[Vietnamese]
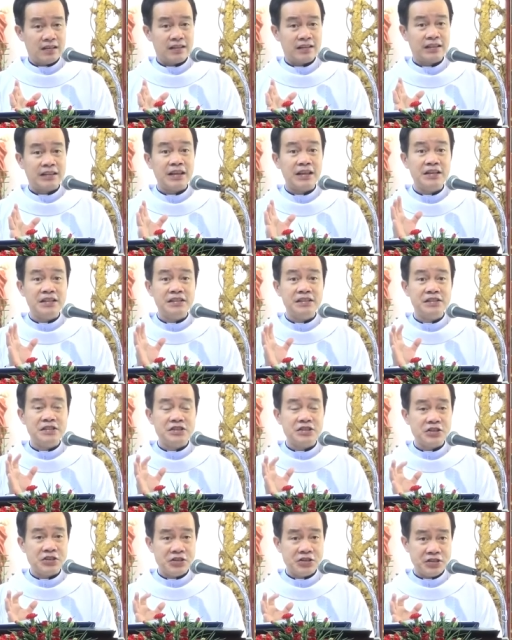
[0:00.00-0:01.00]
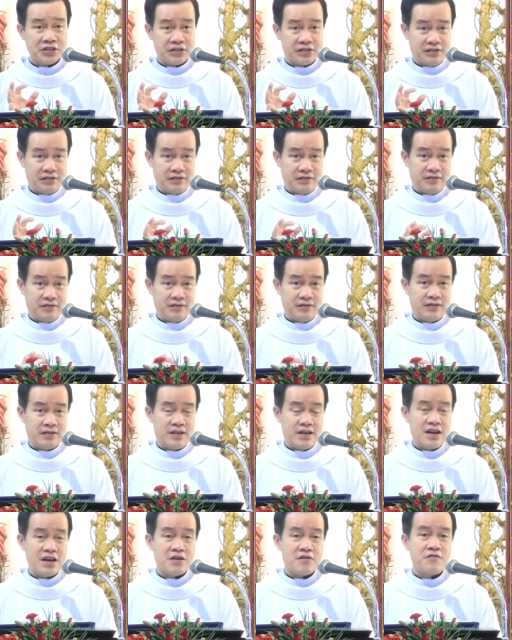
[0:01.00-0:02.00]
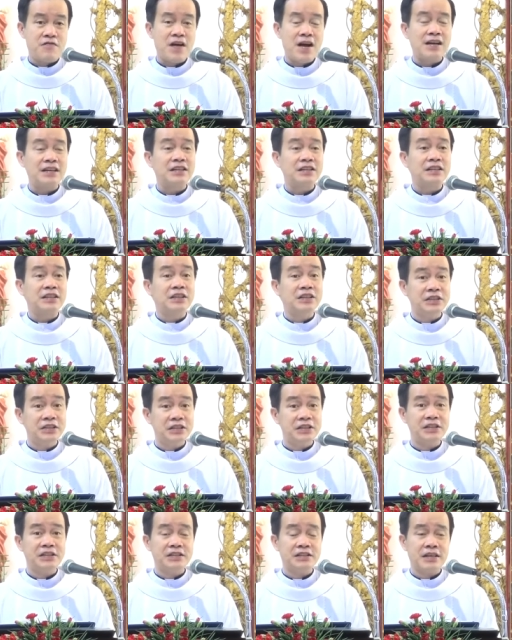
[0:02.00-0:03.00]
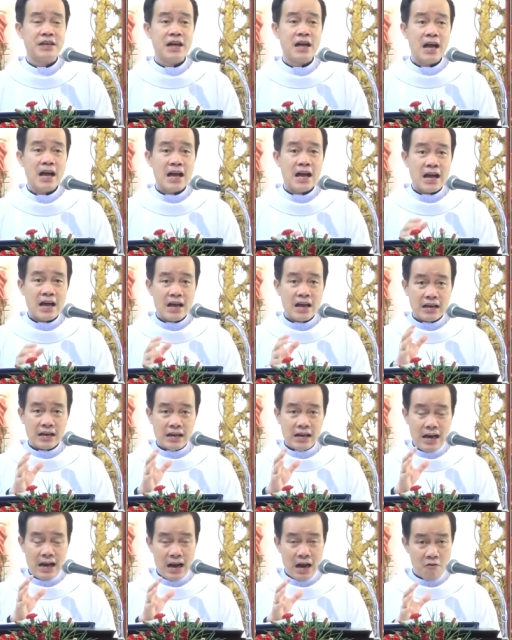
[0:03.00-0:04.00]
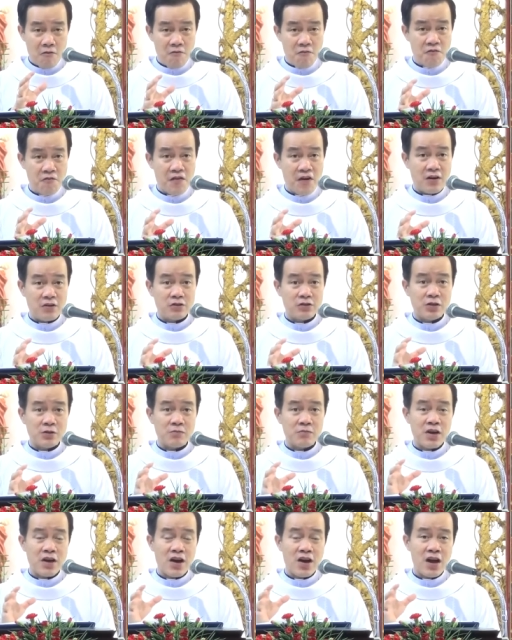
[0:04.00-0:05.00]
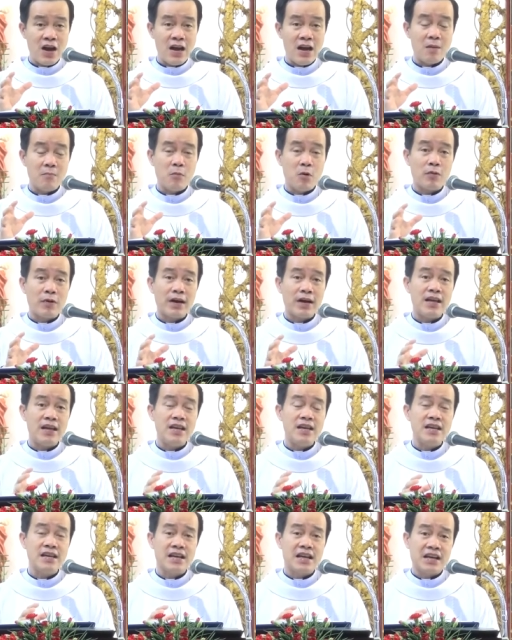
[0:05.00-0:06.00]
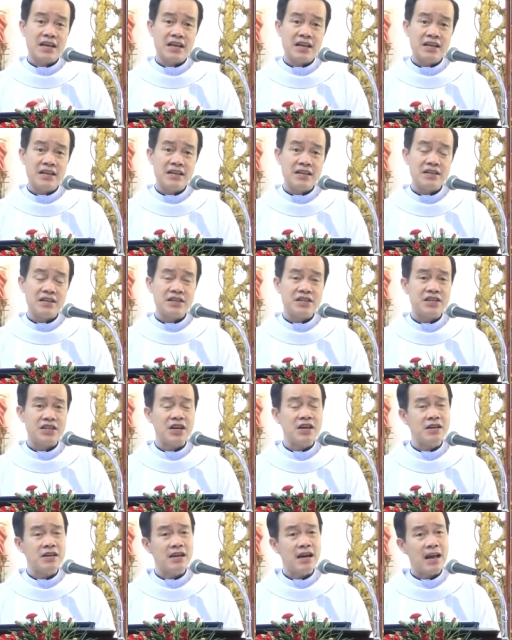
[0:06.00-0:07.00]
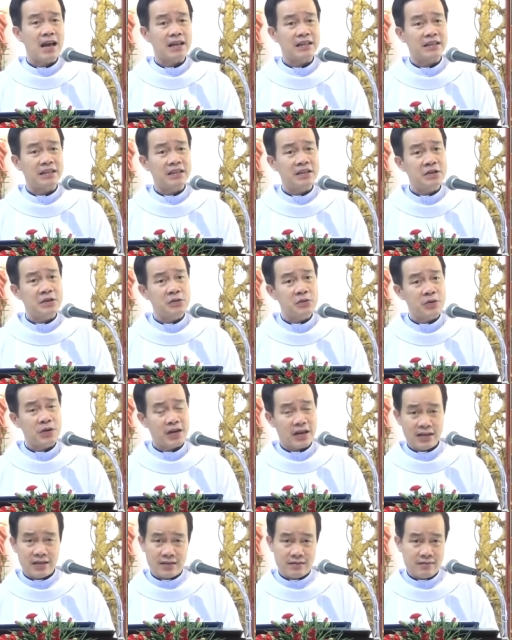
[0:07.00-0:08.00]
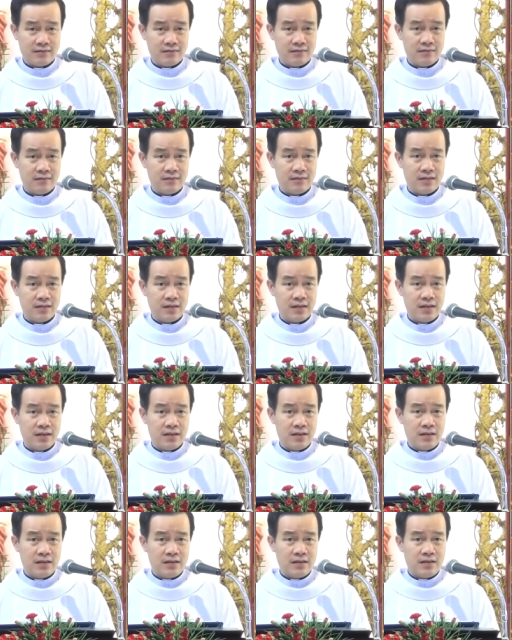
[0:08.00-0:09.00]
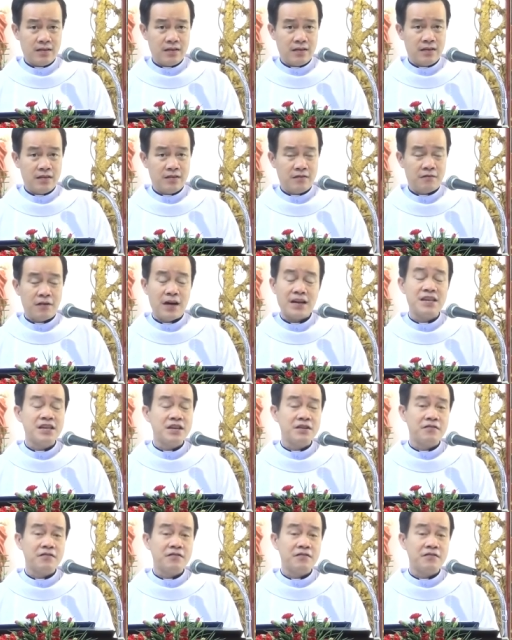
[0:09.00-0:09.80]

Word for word: tình trường và thường lòng vào trong đó là một cái ý nghĩ rất là tiêu cực và như